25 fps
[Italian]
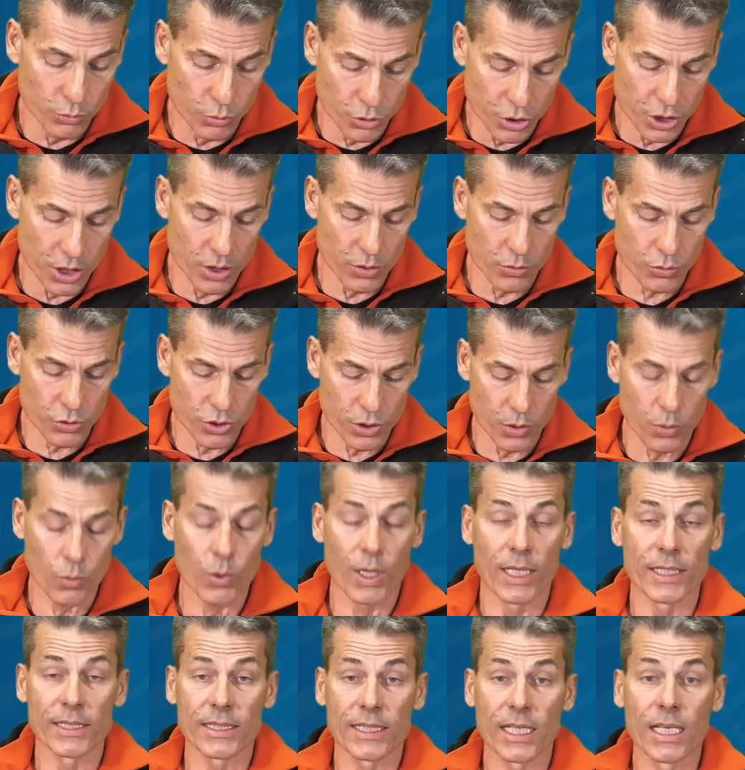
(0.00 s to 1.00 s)

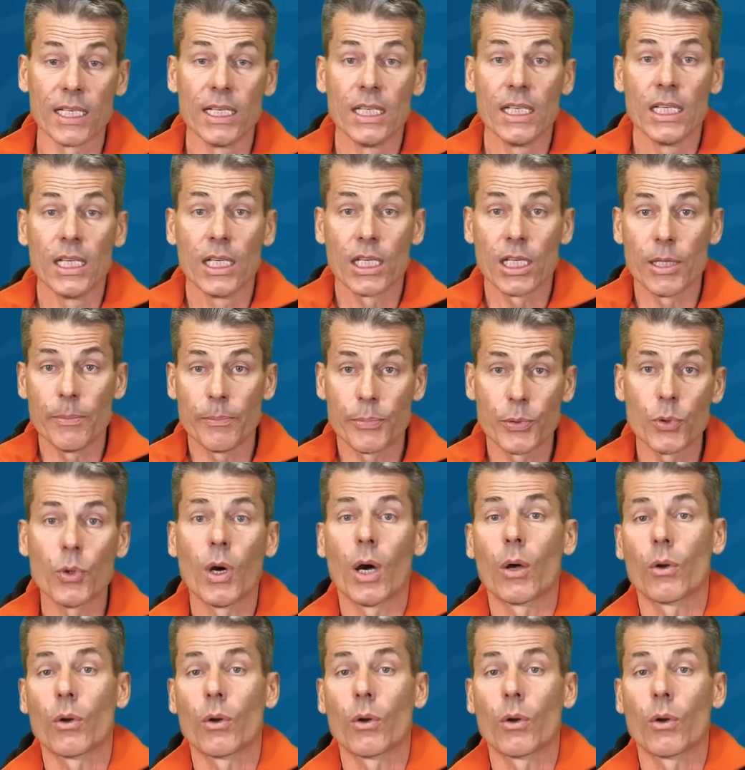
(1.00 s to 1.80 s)
250 in più